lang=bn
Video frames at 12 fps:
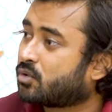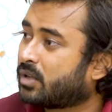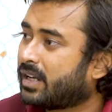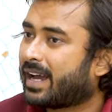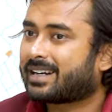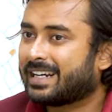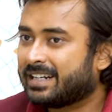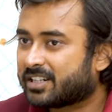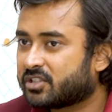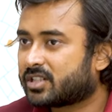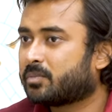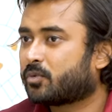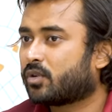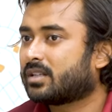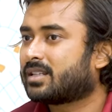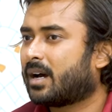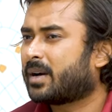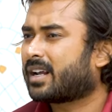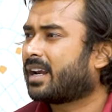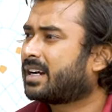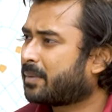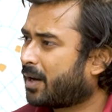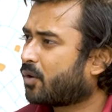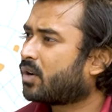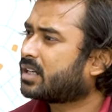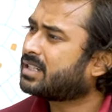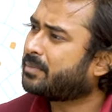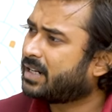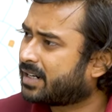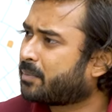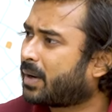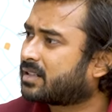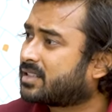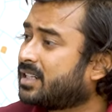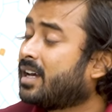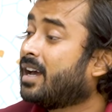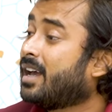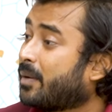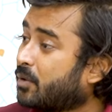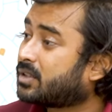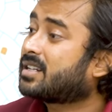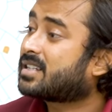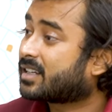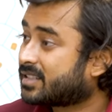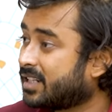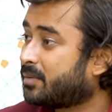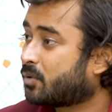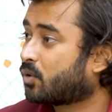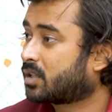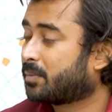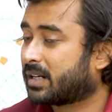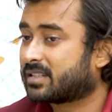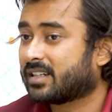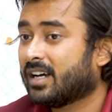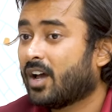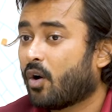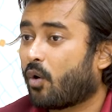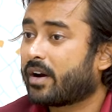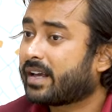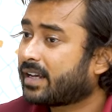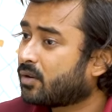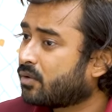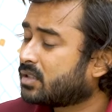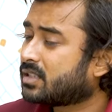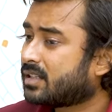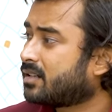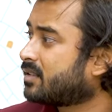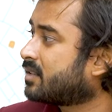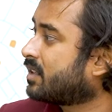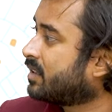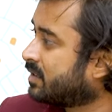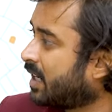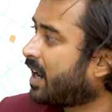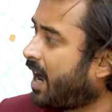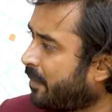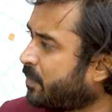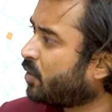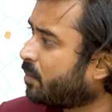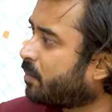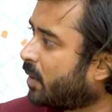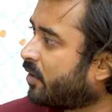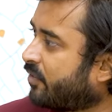শেষ করে একটা ইন্টার্নশিপ করে যে আমার এটা ভালো লাগছে আমি এটাই পাচ্ছি এবং তারা সাকসিড করতে পারছে অনেকে রয়েছে স্যার যারা আপনিও